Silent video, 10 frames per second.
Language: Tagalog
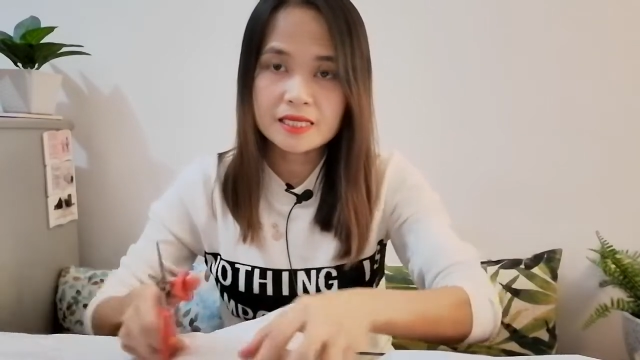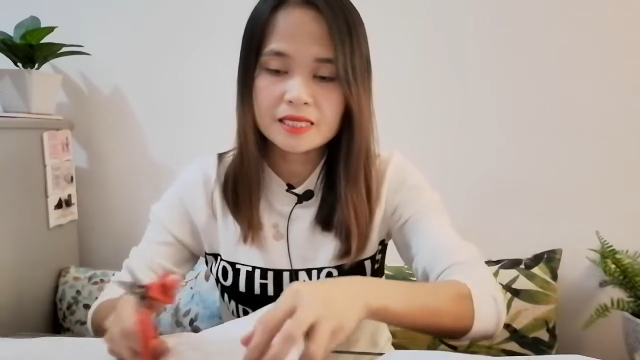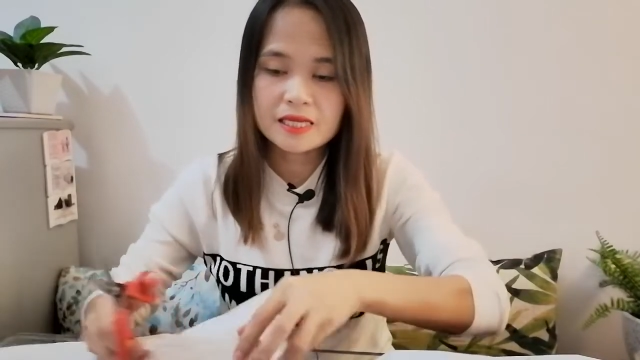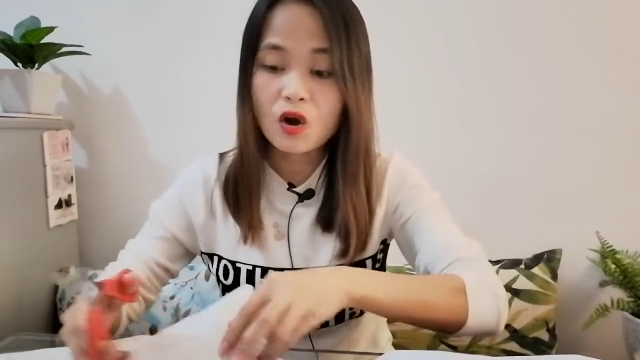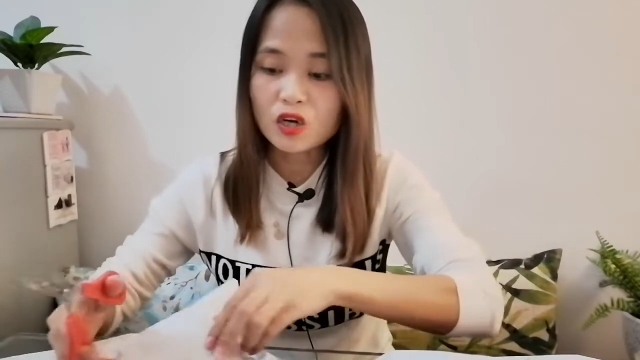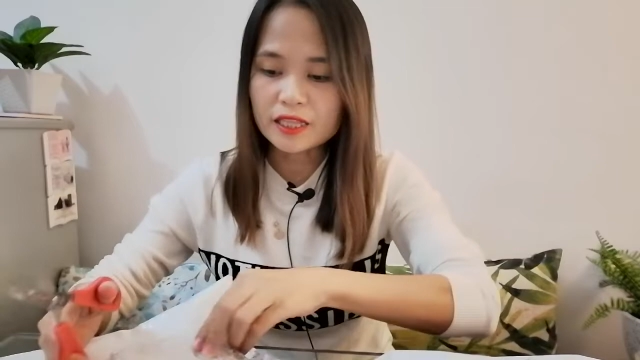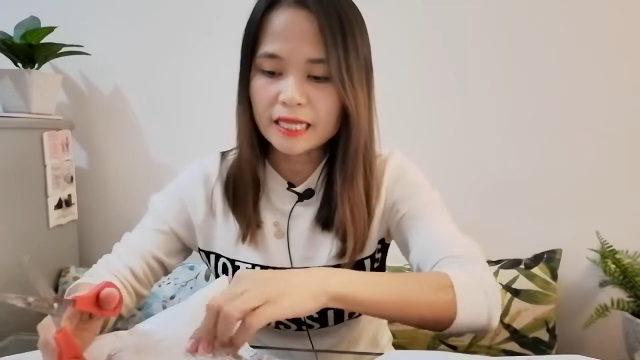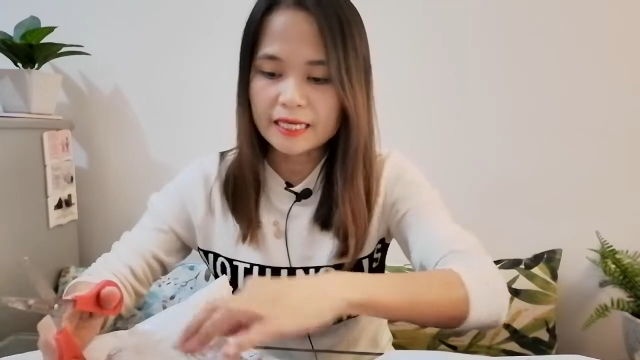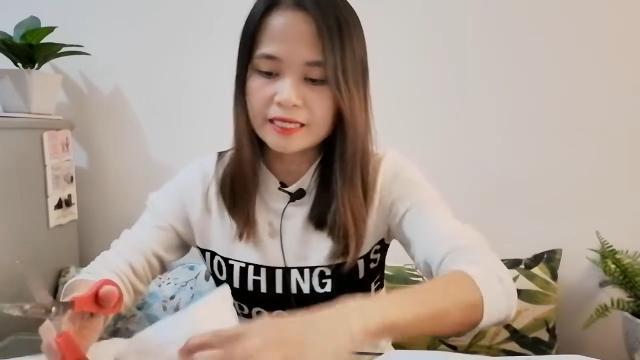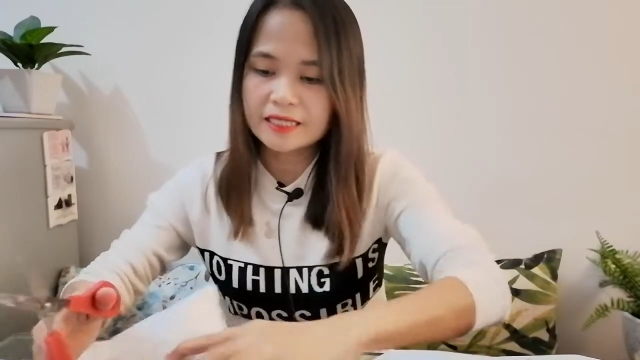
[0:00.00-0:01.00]
sa
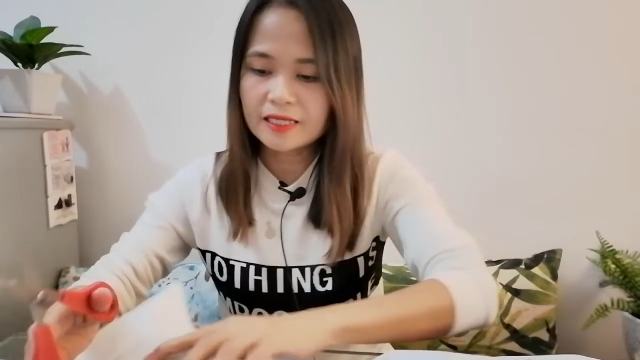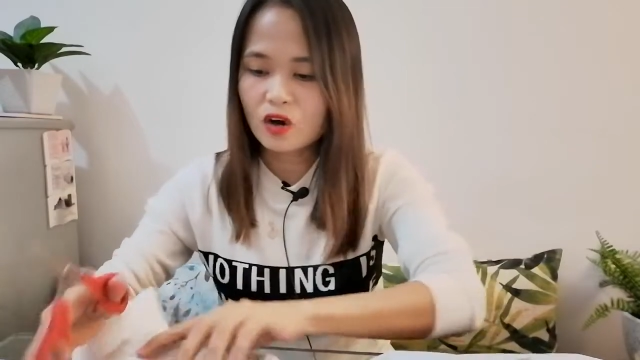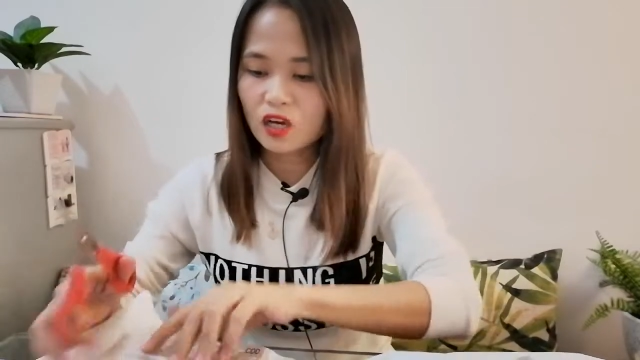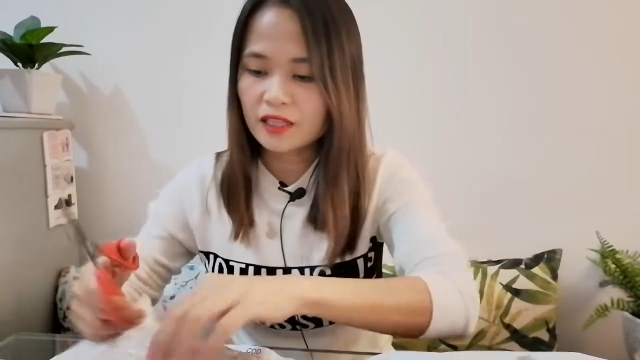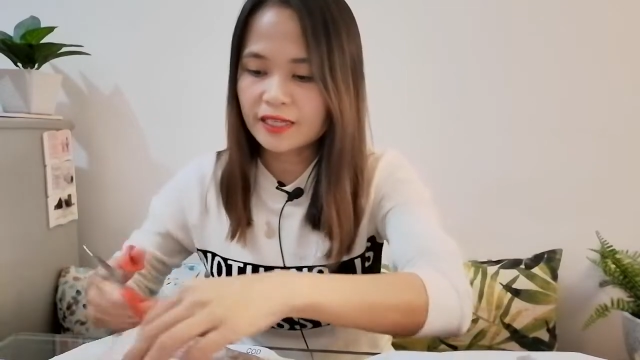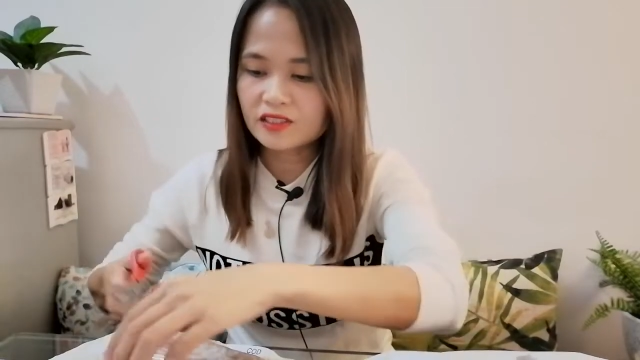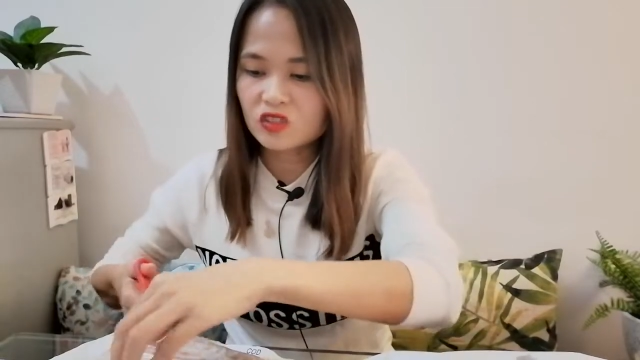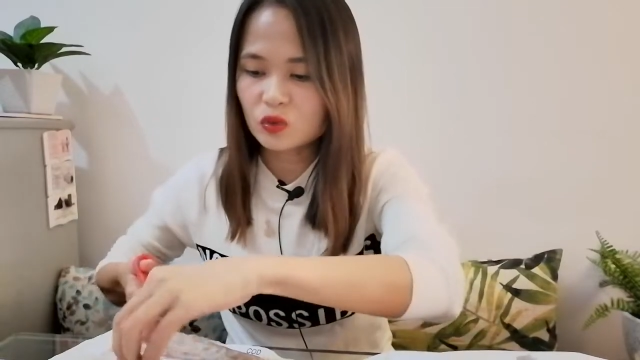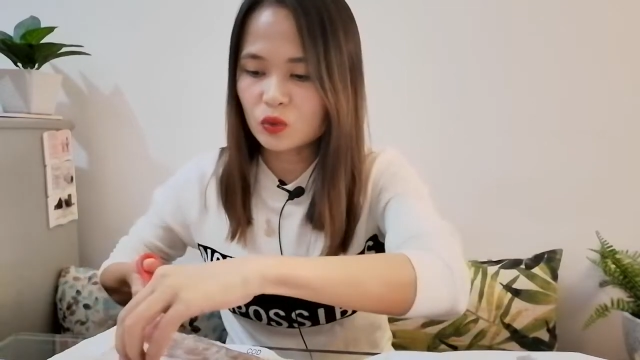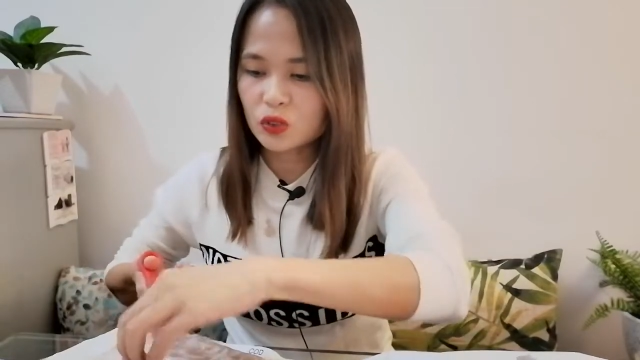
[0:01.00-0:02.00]
online, online
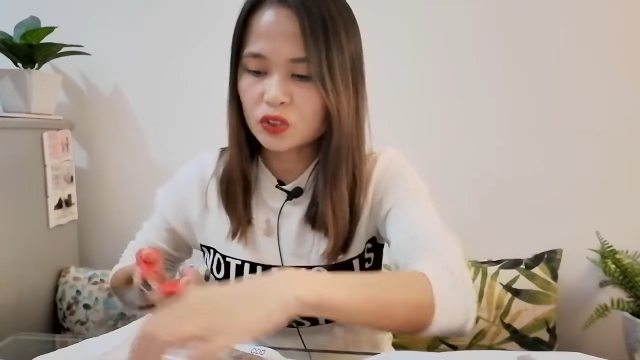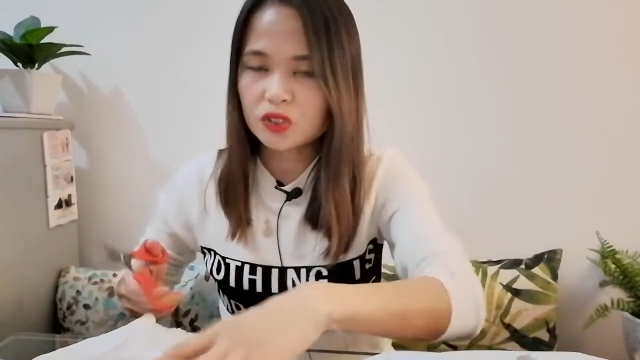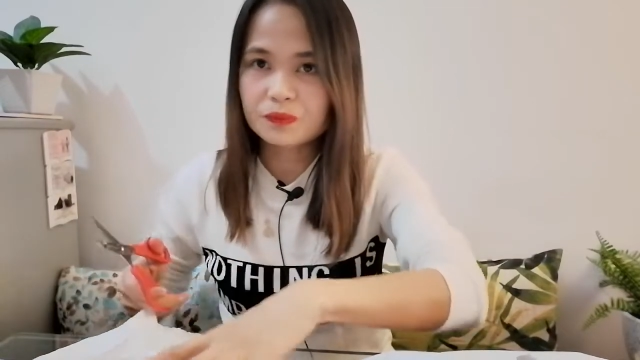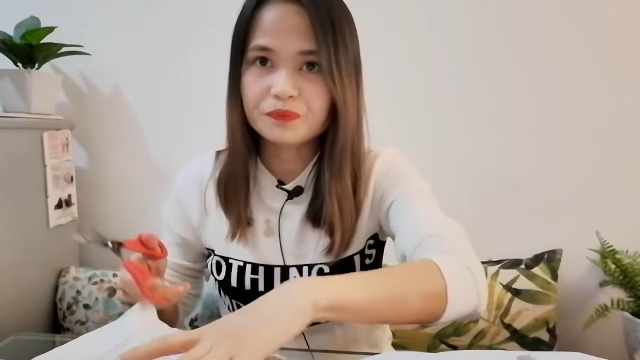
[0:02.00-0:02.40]
stores.